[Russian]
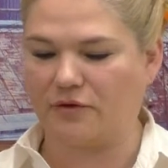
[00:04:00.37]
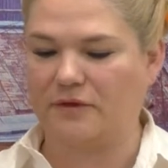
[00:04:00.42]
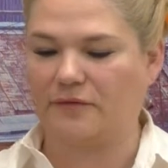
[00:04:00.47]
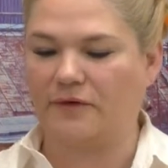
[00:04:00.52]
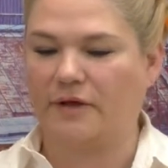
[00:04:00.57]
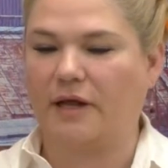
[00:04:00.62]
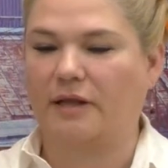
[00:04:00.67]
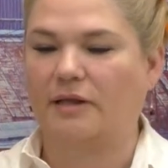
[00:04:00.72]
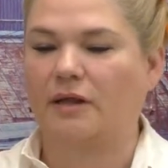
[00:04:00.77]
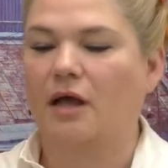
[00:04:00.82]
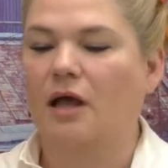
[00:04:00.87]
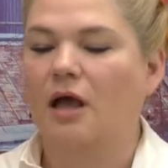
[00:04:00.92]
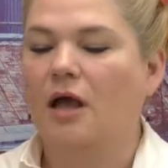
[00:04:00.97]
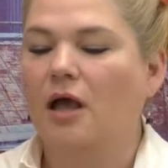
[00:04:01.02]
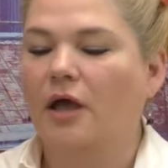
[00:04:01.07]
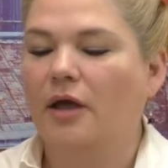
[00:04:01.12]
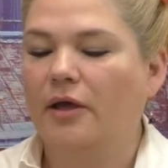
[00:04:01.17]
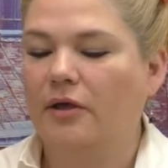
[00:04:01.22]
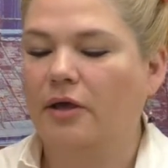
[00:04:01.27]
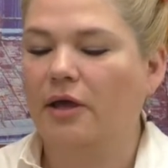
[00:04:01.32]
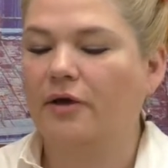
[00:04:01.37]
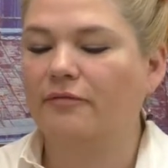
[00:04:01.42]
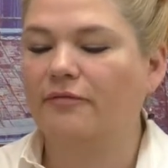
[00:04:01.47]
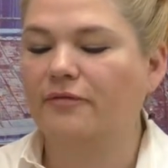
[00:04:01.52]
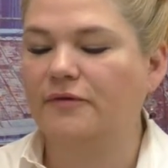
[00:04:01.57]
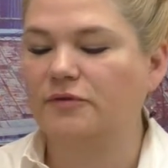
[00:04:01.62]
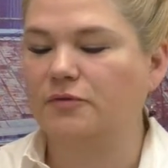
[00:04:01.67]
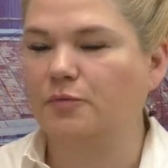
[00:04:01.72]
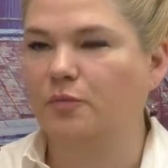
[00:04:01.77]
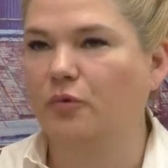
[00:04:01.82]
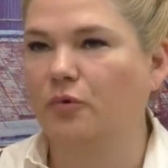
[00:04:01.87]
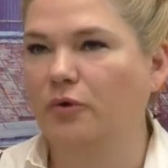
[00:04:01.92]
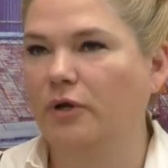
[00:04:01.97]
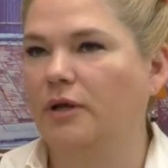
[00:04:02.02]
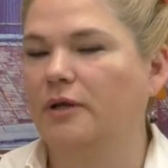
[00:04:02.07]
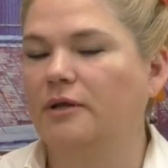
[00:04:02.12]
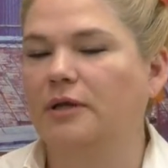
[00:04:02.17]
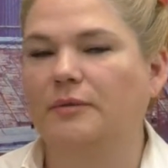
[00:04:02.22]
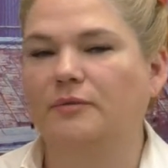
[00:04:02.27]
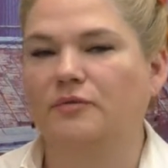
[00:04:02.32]
говорят, я в Фейсбуке,
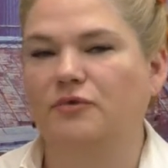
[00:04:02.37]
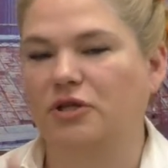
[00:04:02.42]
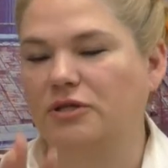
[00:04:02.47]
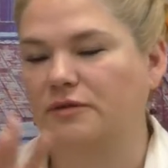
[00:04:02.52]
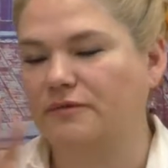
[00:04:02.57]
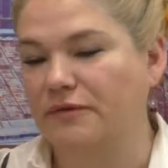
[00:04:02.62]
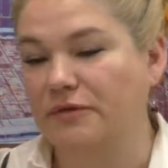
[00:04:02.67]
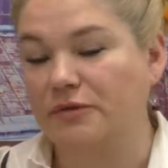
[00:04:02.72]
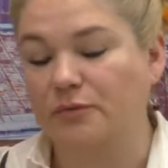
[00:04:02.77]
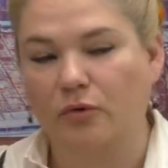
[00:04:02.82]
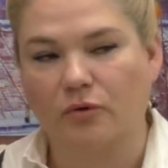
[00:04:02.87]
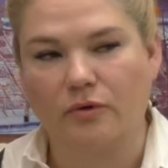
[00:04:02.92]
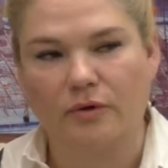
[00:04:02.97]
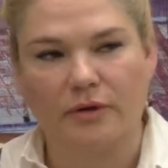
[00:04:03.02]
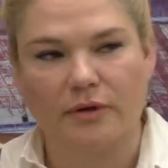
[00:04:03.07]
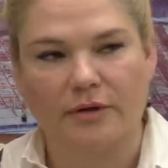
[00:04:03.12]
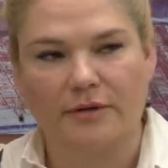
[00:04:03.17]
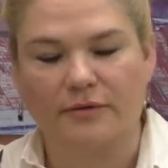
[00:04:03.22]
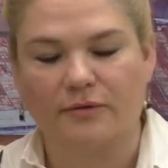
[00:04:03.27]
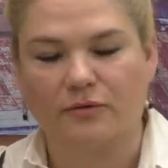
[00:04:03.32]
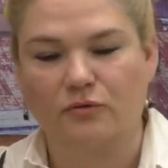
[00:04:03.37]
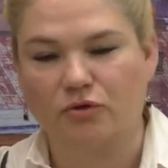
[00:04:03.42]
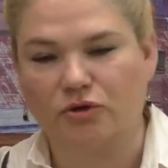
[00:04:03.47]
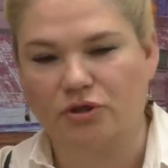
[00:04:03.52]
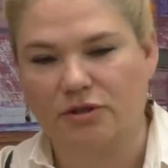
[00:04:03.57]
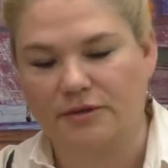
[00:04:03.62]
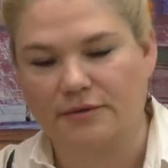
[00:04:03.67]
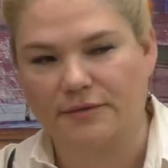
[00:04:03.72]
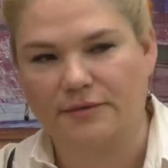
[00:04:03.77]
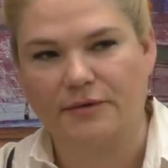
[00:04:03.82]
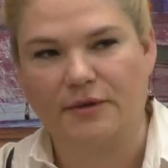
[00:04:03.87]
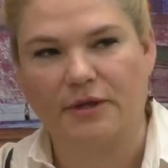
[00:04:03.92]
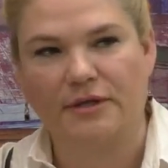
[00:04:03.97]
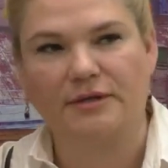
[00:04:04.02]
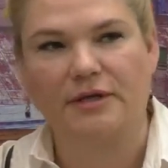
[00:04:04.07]
или там сейчас Фейсбук э, уже, угу. так